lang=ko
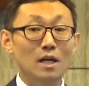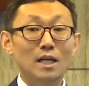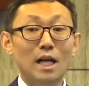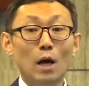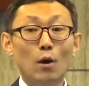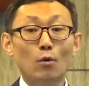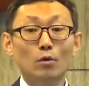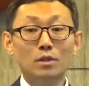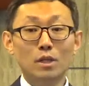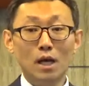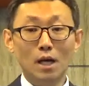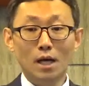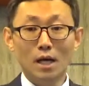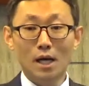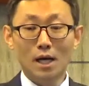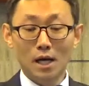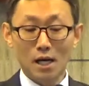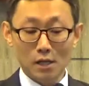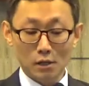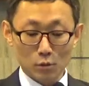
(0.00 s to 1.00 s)
라고
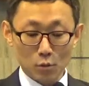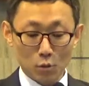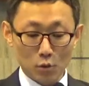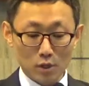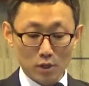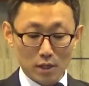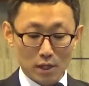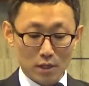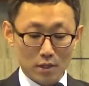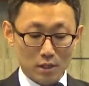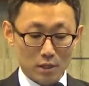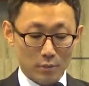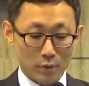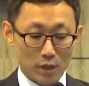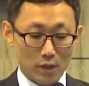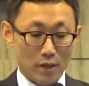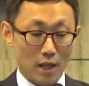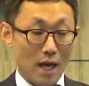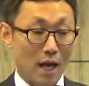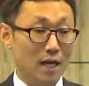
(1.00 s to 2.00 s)
착각할 소지가
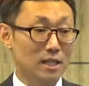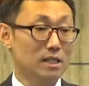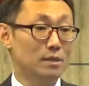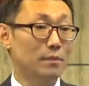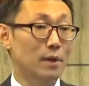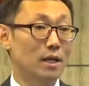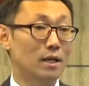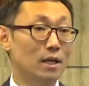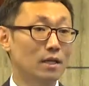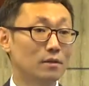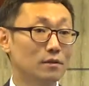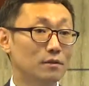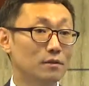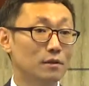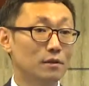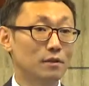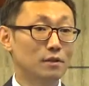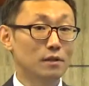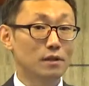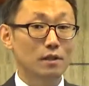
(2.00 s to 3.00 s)
있으면 하지 말라는
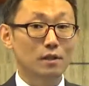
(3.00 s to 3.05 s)
거예요.